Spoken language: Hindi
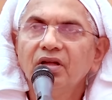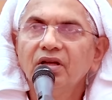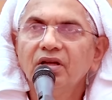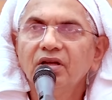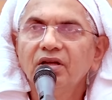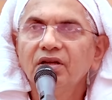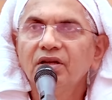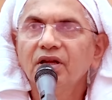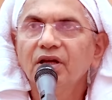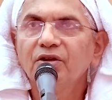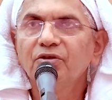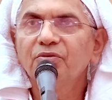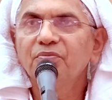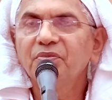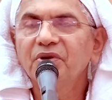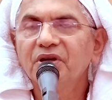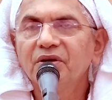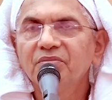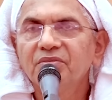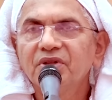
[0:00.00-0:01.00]
लीला रूप
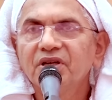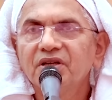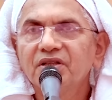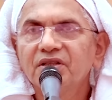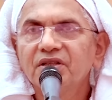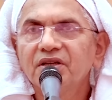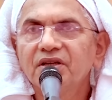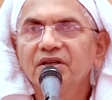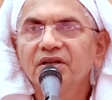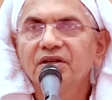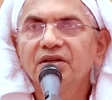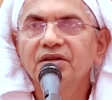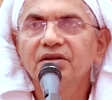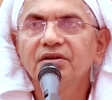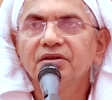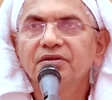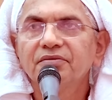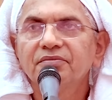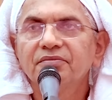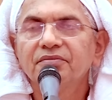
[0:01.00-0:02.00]
में हम देखते हैं
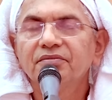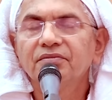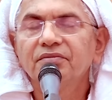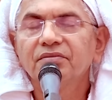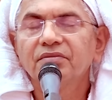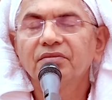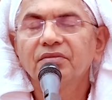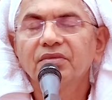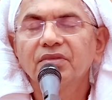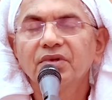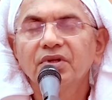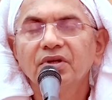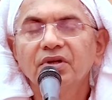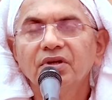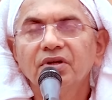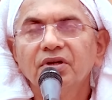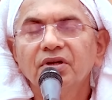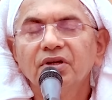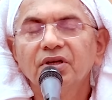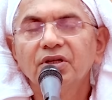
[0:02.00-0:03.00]

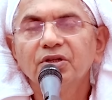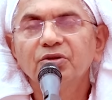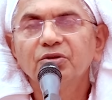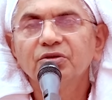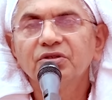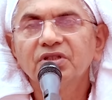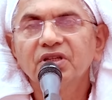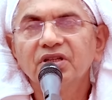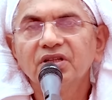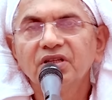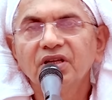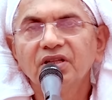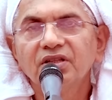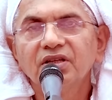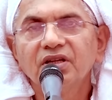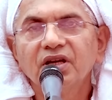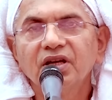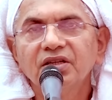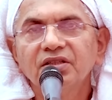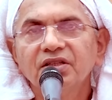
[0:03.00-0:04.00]
तो सखियां
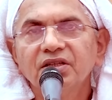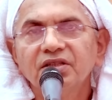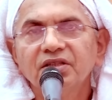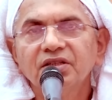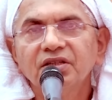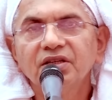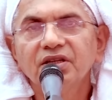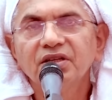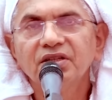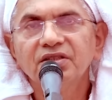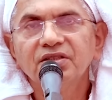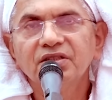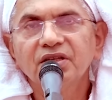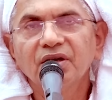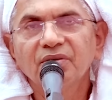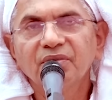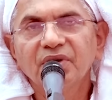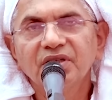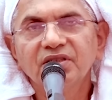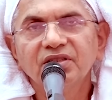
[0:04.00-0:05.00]
दिखाई देती हैं
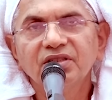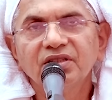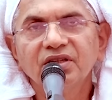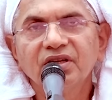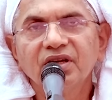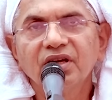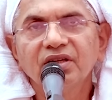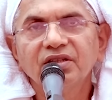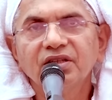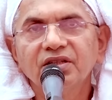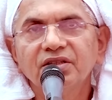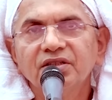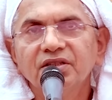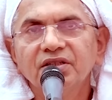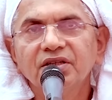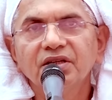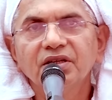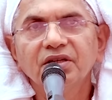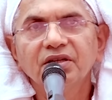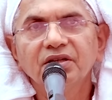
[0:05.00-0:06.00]
श्यामा जी दिखाई
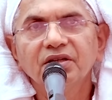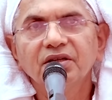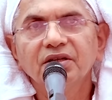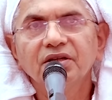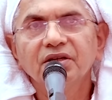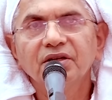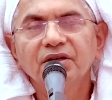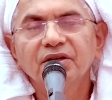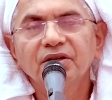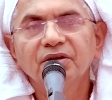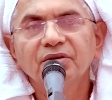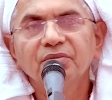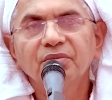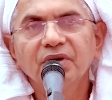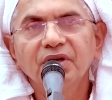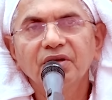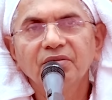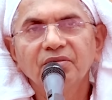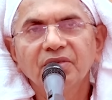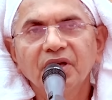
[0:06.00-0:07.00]
देती हैं
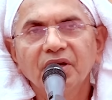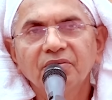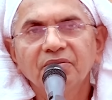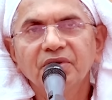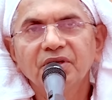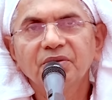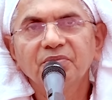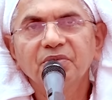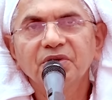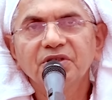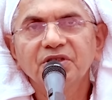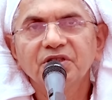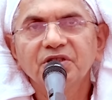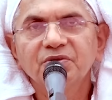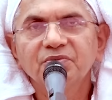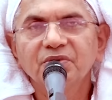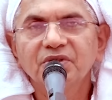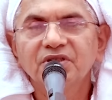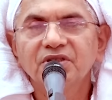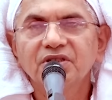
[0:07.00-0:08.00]
परम धाम के पच्चीस
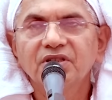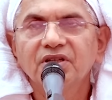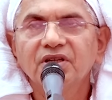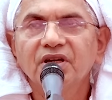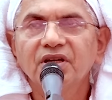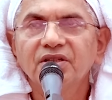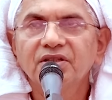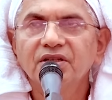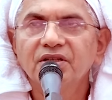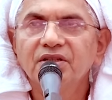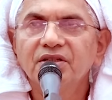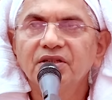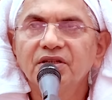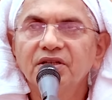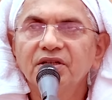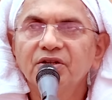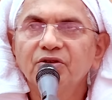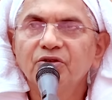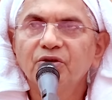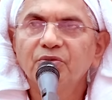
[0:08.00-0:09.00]
पक्ष दिखाई देते
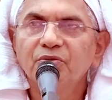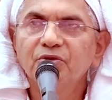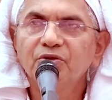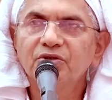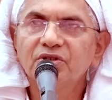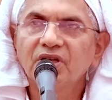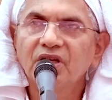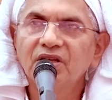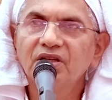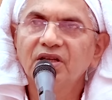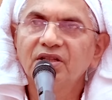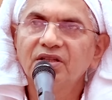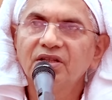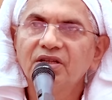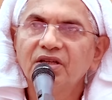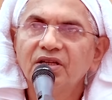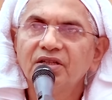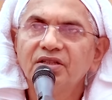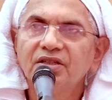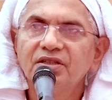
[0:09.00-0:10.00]
हैं खूब खुशहालियां
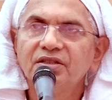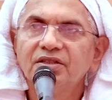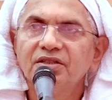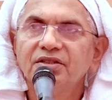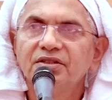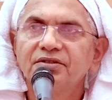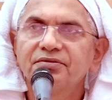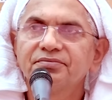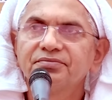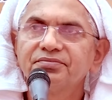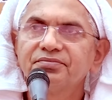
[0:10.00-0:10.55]
दिखाई देती हैं